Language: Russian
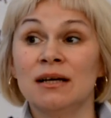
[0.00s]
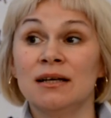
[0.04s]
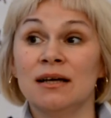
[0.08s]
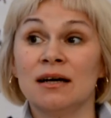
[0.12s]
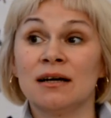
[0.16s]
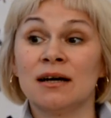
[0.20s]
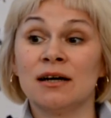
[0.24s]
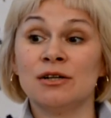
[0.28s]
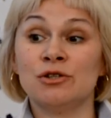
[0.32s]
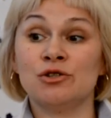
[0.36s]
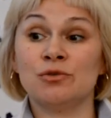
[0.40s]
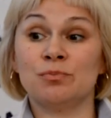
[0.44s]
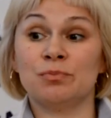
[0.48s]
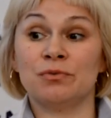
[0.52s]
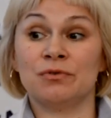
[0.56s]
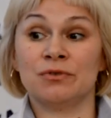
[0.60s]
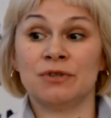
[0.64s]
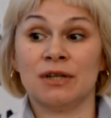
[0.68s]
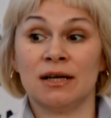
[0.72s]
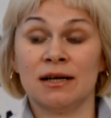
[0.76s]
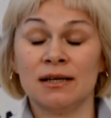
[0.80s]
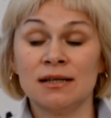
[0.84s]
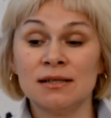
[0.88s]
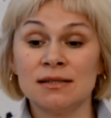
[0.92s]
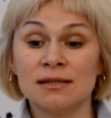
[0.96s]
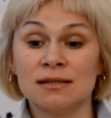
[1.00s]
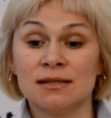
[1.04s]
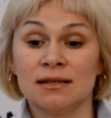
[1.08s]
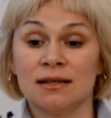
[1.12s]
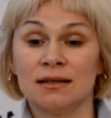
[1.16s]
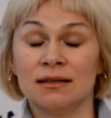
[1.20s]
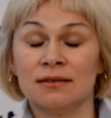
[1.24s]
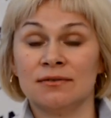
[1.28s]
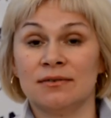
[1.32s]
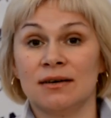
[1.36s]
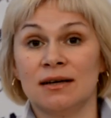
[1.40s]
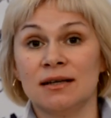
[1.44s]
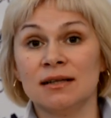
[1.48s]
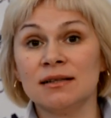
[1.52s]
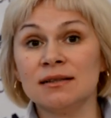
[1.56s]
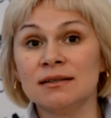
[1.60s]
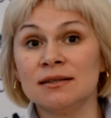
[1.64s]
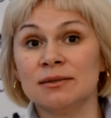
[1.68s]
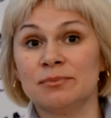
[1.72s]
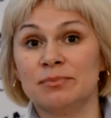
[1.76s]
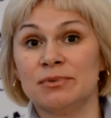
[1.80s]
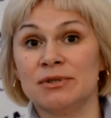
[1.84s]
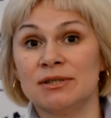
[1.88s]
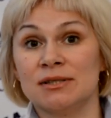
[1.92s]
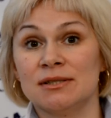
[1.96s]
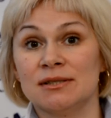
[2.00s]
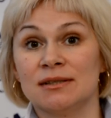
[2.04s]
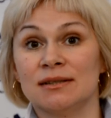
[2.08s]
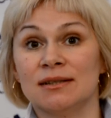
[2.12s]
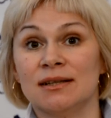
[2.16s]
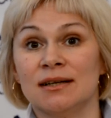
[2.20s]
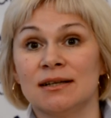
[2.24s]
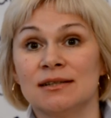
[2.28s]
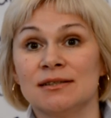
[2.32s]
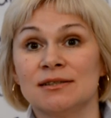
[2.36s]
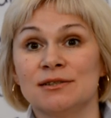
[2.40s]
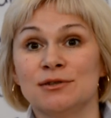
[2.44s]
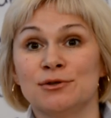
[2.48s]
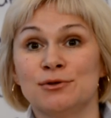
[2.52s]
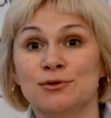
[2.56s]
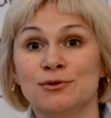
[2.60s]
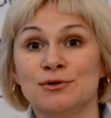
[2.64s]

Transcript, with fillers: я хочу повториться, я говорила на презентации,